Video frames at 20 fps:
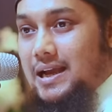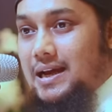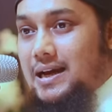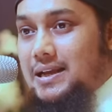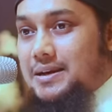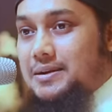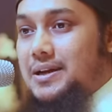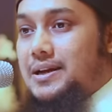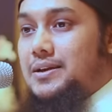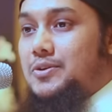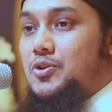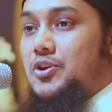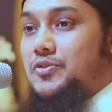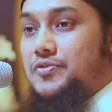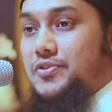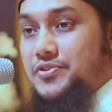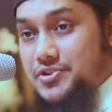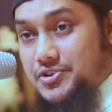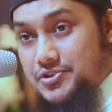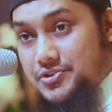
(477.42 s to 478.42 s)
আর
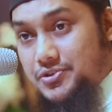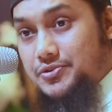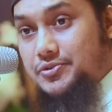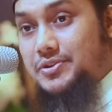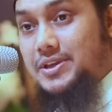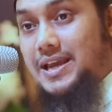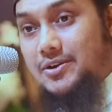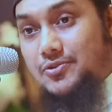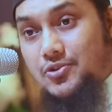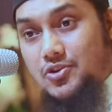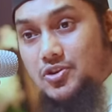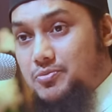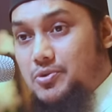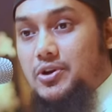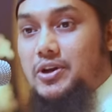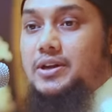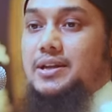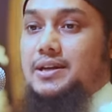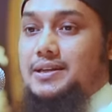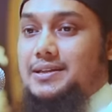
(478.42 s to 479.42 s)
কনভারসেশন কিন্তু একরকম
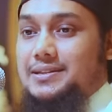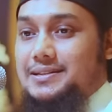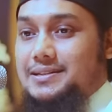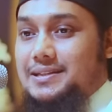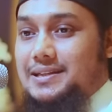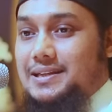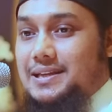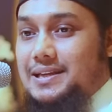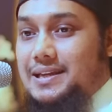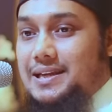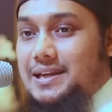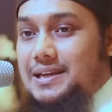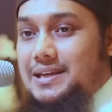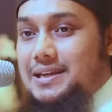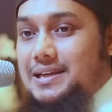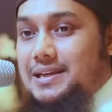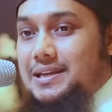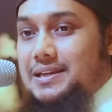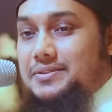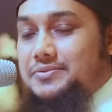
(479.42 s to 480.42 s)
হয় না
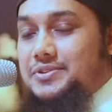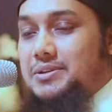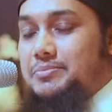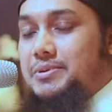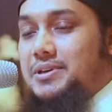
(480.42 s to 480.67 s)
যে